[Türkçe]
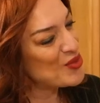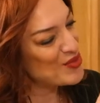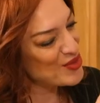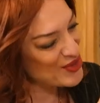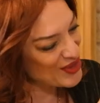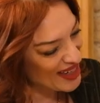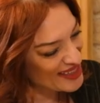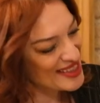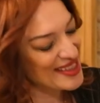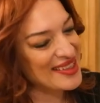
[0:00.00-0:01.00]
ömrünü
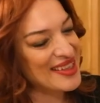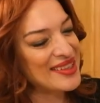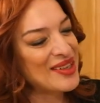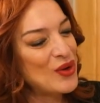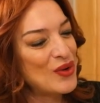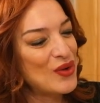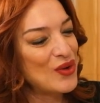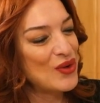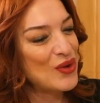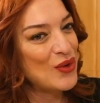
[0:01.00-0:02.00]
gerçekten
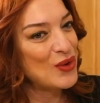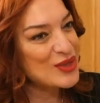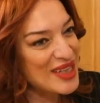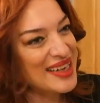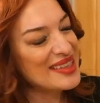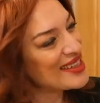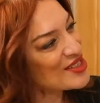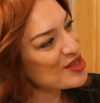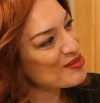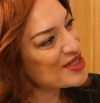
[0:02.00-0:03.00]
özenle
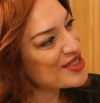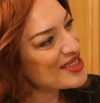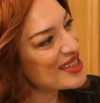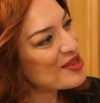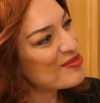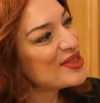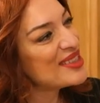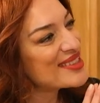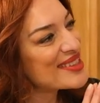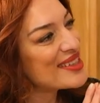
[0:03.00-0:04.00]
yaşamış
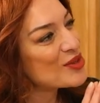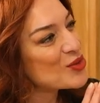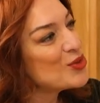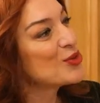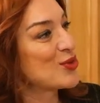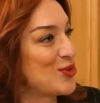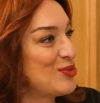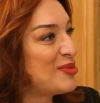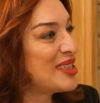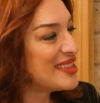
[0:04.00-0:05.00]
bir
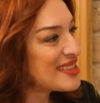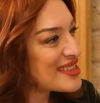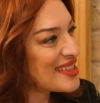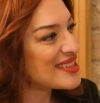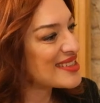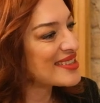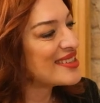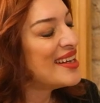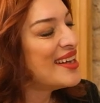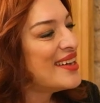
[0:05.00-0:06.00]
ruhsun, bir
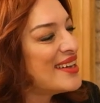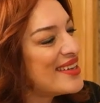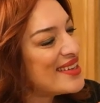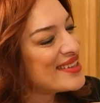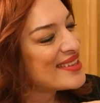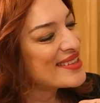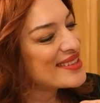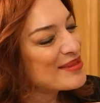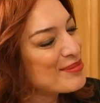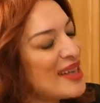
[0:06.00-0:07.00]
insansın.
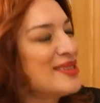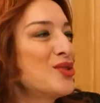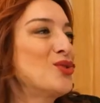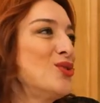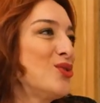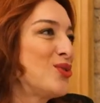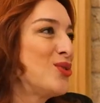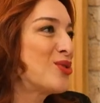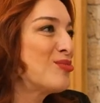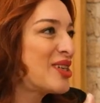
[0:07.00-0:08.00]
Ee, ben de gurur
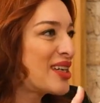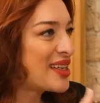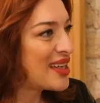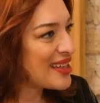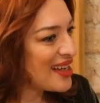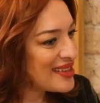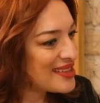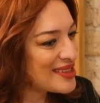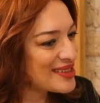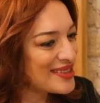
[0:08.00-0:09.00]
duyuyorum bir araya
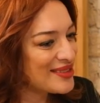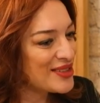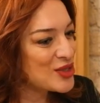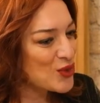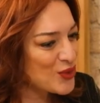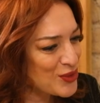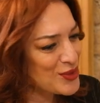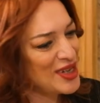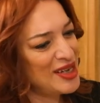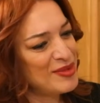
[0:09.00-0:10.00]
geldik ve çok
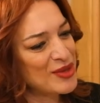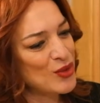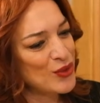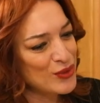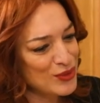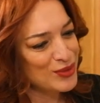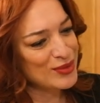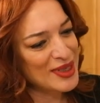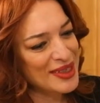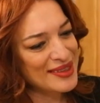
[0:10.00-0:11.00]
güzel bir oyun
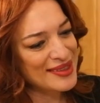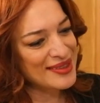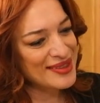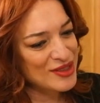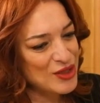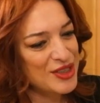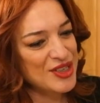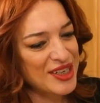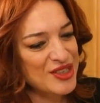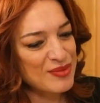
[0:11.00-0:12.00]
e,
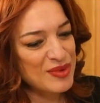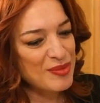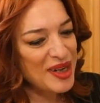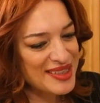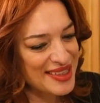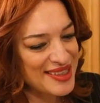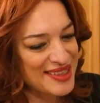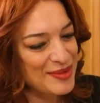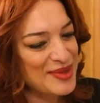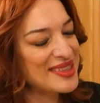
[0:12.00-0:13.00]
çıkacak şimdi.
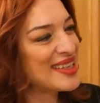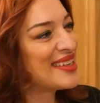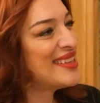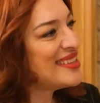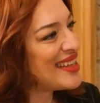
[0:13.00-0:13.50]
Bahsedeceğiz hepsinden. Ne